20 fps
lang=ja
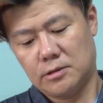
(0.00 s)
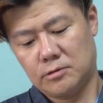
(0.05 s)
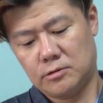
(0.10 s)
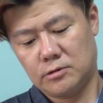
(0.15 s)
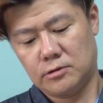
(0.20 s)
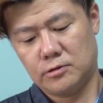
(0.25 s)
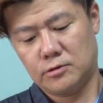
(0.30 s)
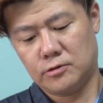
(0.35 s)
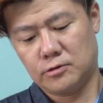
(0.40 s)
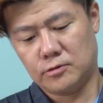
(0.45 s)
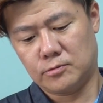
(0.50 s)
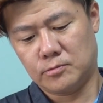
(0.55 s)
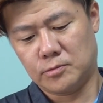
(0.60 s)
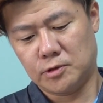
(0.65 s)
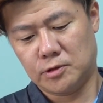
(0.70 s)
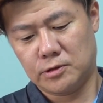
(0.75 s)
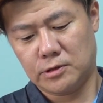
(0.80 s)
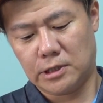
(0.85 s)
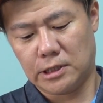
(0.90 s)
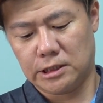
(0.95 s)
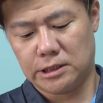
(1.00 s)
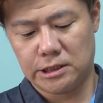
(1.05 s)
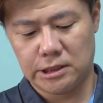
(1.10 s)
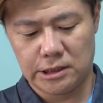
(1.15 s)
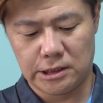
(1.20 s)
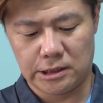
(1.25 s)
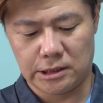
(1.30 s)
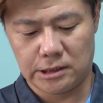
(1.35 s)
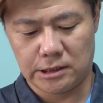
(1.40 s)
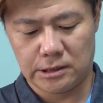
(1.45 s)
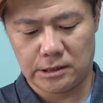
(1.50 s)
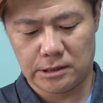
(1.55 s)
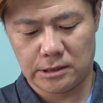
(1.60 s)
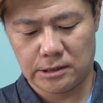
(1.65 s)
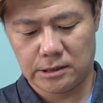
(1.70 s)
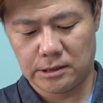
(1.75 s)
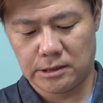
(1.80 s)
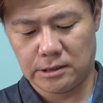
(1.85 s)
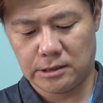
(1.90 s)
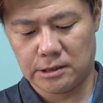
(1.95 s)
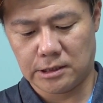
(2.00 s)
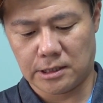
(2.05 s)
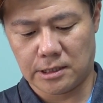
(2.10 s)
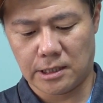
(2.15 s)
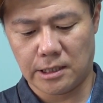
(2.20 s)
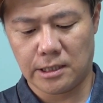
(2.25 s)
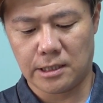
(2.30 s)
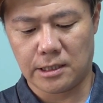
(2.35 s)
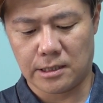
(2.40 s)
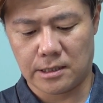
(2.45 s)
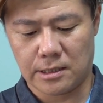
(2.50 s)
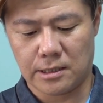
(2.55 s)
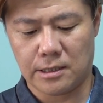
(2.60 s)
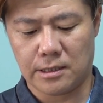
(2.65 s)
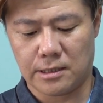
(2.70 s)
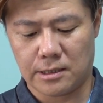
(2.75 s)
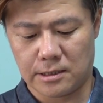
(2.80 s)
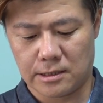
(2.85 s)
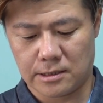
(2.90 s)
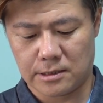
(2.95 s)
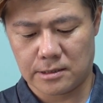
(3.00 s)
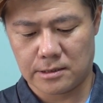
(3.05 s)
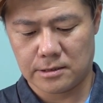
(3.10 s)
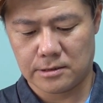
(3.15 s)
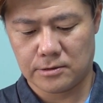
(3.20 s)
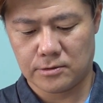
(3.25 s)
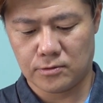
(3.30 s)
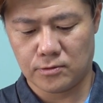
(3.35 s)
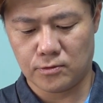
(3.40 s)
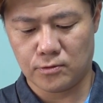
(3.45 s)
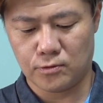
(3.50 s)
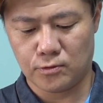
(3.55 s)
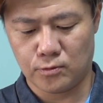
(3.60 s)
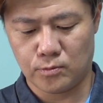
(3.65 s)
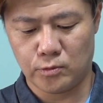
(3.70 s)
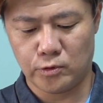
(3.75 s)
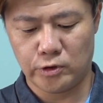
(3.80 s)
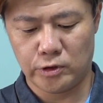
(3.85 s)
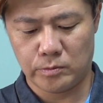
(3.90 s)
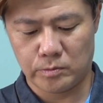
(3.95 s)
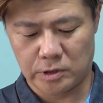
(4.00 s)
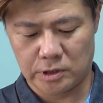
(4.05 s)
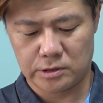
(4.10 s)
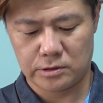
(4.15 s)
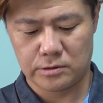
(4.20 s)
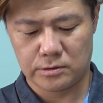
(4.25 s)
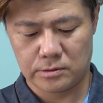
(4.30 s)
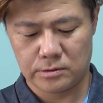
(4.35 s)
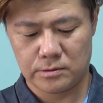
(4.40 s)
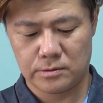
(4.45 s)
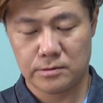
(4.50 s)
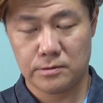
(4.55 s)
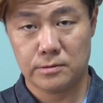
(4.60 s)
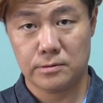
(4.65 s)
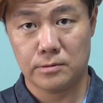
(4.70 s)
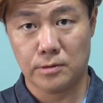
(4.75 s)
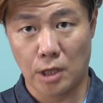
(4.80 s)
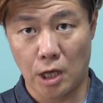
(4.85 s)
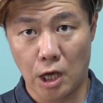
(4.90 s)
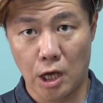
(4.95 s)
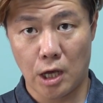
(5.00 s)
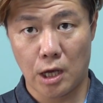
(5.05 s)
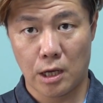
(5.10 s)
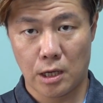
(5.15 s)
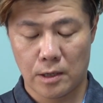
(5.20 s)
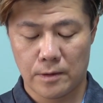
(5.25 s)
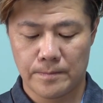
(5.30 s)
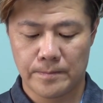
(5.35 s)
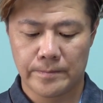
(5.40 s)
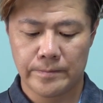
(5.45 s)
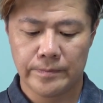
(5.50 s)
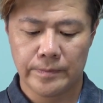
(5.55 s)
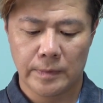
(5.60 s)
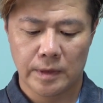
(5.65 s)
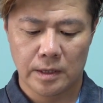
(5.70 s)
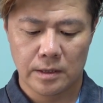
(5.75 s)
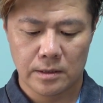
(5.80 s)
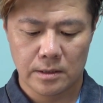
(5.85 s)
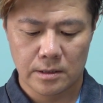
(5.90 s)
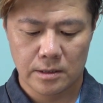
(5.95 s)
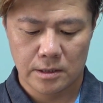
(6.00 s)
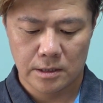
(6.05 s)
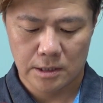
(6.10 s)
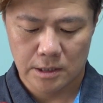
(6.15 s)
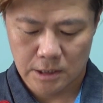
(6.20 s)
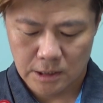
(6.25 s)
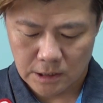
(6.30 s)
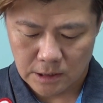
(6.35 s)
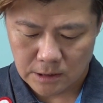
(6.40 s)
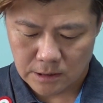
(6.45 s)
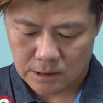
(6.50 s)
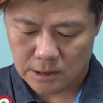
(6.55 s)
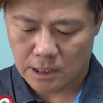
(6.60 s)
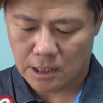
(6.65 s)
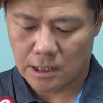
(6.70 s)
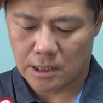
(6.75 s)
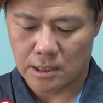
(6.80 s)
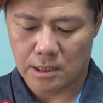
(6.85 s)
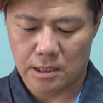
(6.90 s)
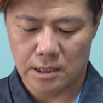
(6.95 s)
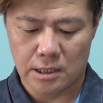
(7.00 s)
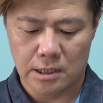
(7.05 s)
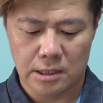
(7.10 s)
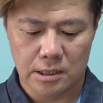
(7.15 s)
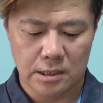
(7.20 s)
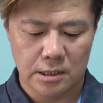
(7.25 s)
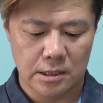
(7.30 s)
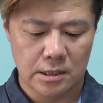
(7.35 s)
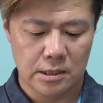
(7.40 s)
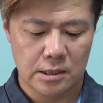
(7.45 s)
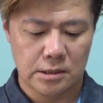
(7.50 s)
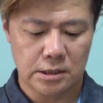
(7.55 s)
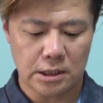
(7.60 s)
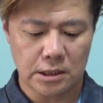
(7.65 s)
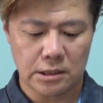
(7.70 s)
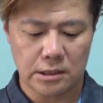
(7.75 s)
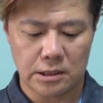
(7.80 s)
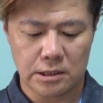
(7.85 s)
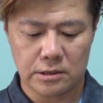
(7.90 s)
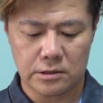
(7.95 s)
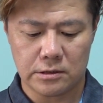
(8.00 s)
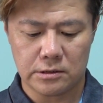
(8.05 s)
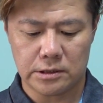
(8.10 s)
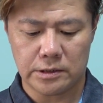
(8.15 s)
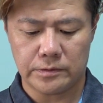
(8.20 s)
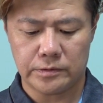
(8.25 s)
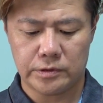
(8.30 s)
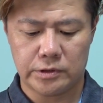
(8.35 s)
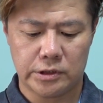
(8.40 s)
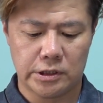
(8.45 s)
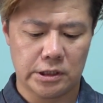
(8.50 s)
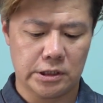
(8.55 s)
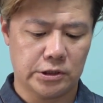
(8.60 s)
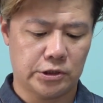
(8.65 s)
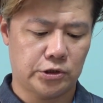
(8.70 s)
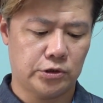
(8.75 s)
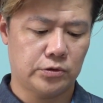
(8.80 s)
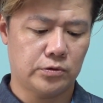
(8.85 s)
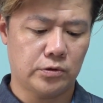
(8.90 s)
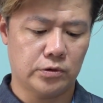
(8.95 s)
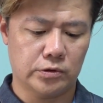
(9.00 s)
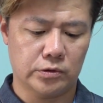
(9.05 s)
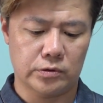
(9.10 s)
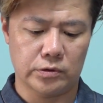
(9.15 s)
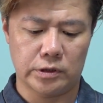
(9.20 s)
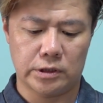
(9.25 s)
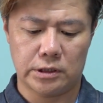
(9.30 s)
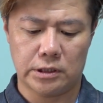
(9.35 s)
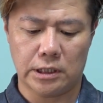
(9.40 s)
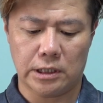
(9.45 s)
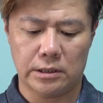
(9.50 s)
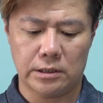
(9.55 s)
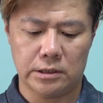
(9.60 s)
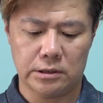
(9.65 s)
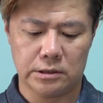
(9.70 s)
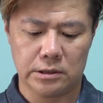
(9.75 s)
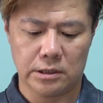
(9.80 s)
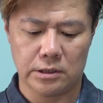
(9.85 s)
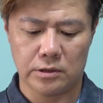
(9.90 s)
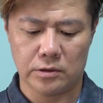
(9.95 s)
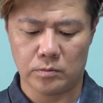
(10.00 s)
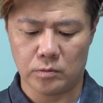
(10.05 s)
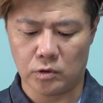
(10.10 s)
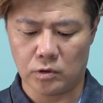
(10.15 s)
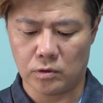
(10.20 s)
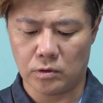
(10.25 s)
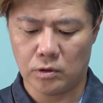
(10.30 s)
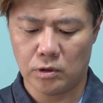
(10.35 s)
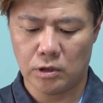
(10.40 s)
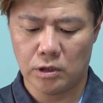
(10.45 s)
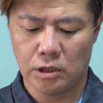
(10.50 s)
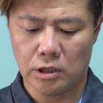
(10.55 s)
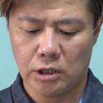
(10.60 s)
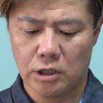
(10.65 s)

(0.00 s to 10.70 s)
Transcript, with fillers: うん難しいんじゃないかなと思いますね。で、えー、さっきねクルセフスキーが10ゴールと言ったんですけども